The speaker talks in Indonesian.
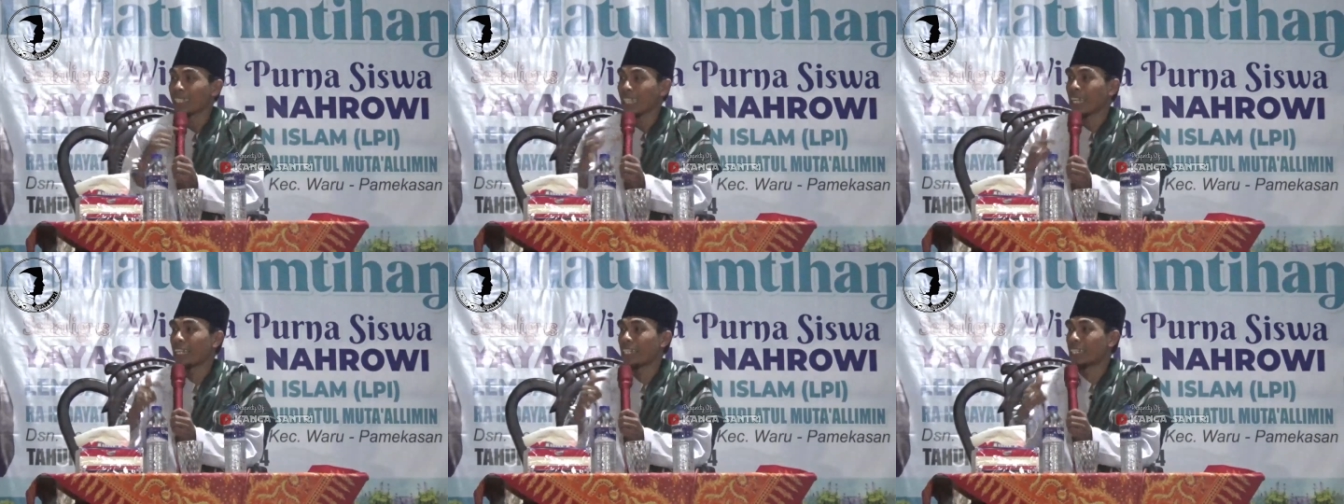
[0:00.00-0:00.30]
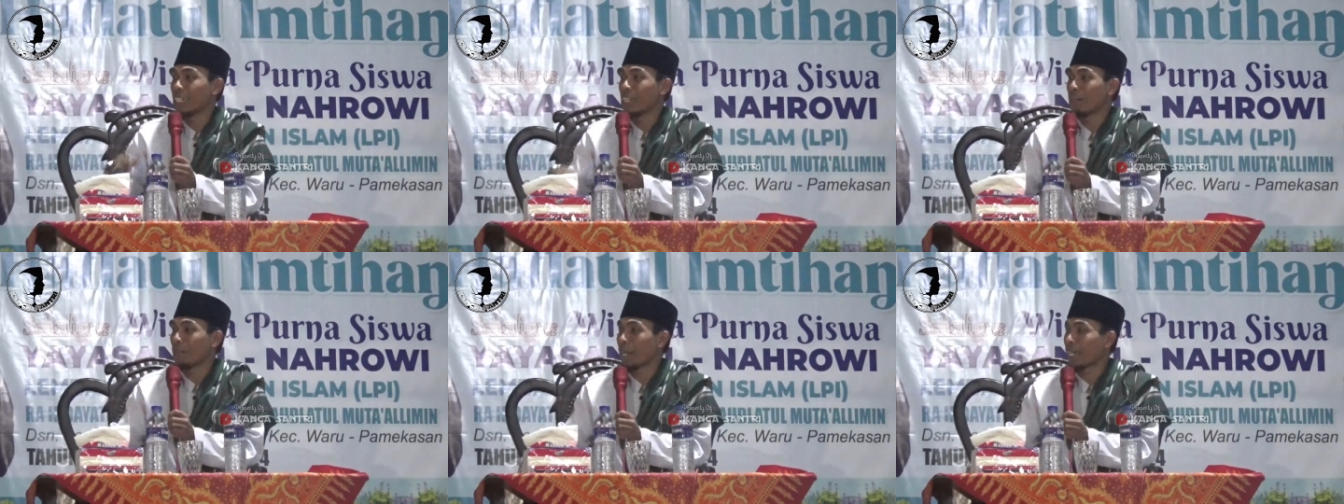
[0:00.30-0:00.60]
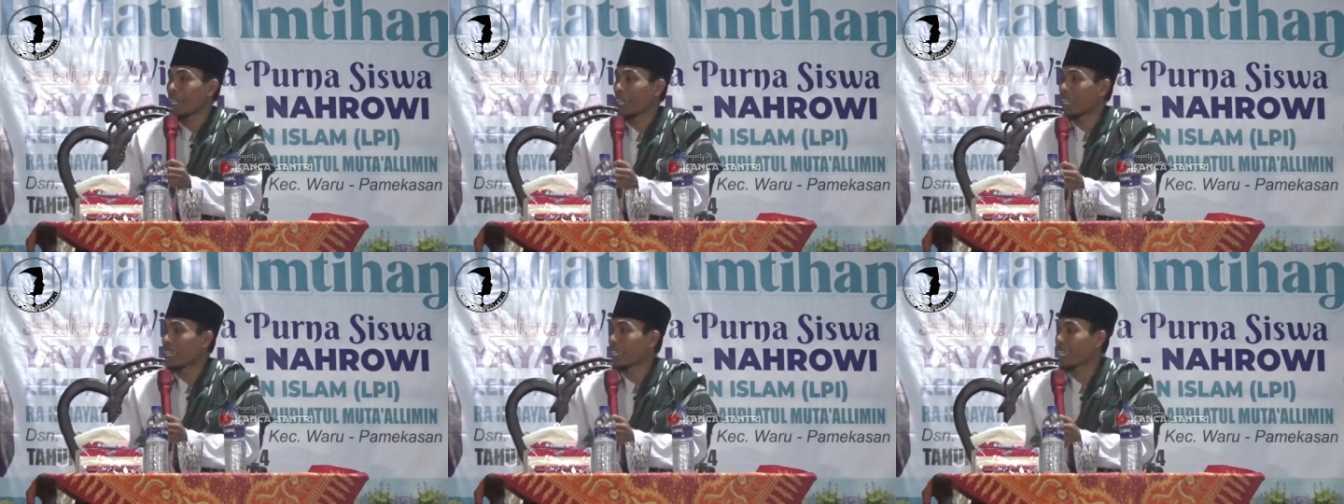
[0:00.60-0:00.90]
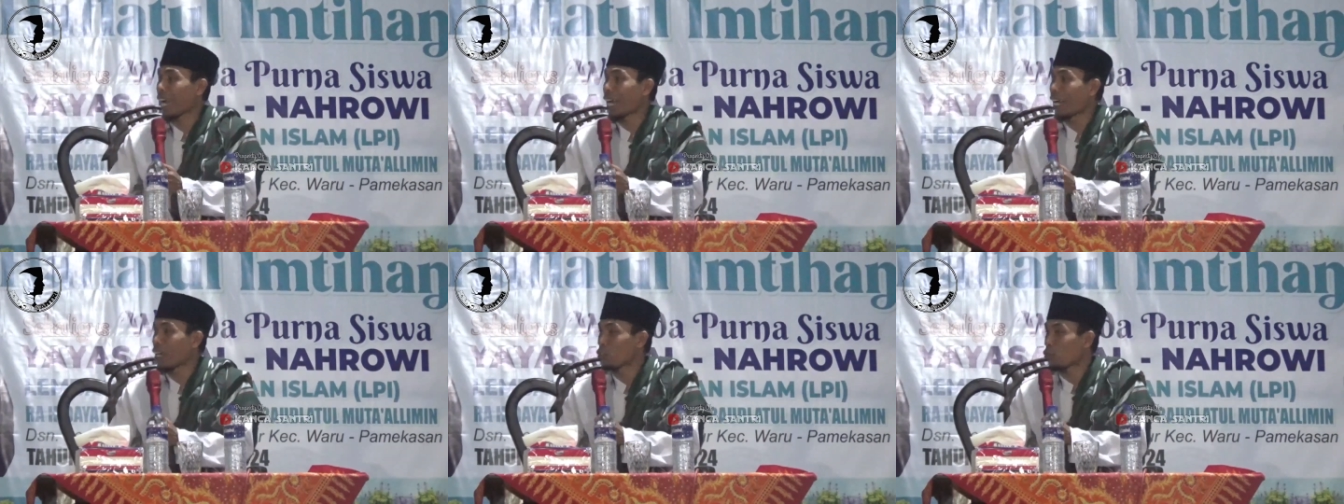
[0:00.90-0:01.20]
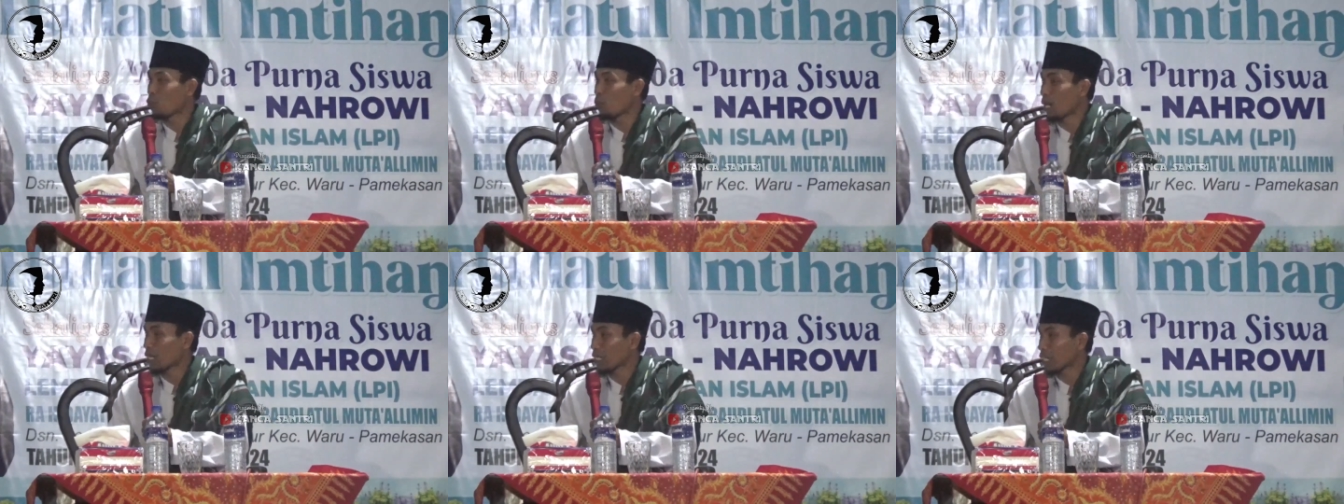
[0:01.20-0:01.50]
tandana mangkene ke
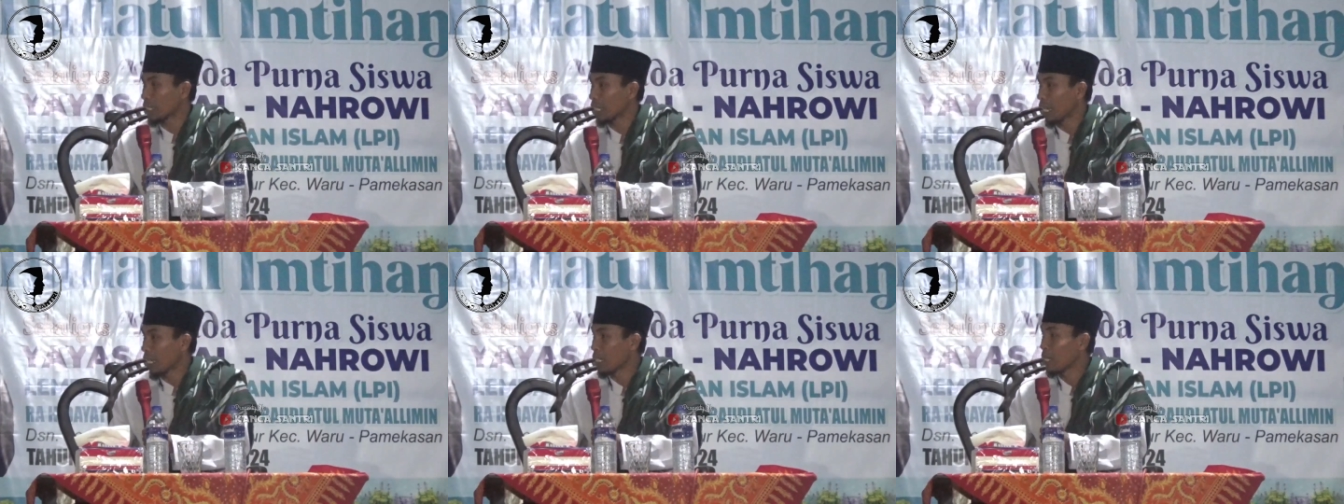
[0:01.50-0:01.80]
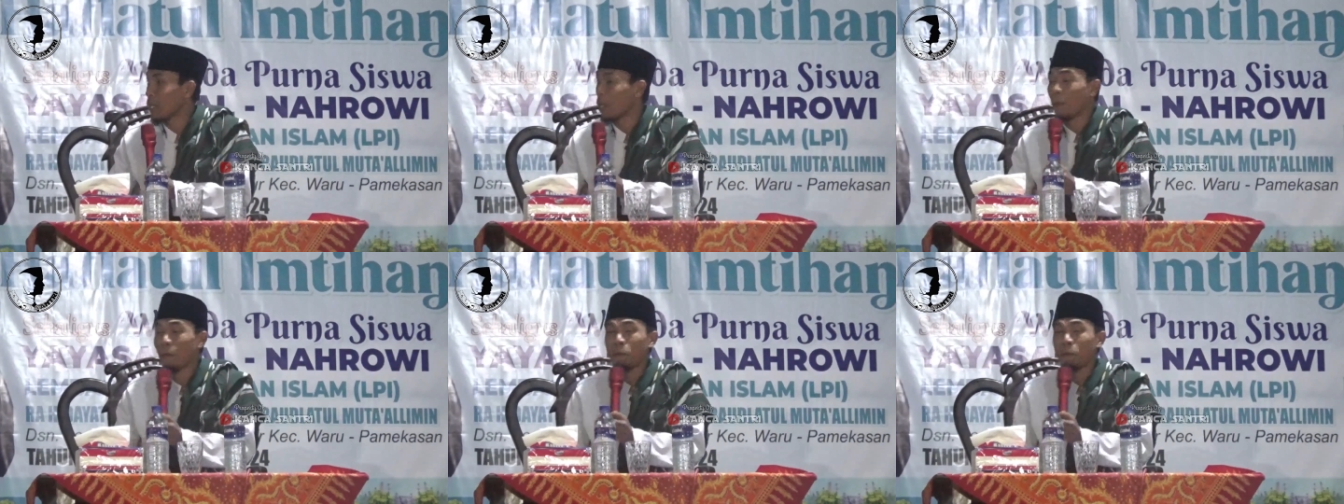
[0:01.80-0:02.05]
ala ku maksiat